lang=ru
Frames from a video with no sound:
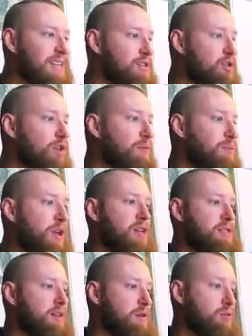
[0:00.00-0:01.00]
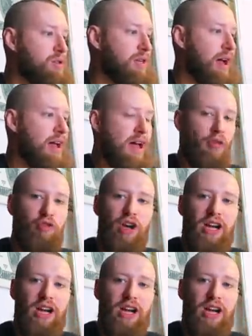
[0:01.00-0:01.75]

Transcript: идет перезагрузка. Вы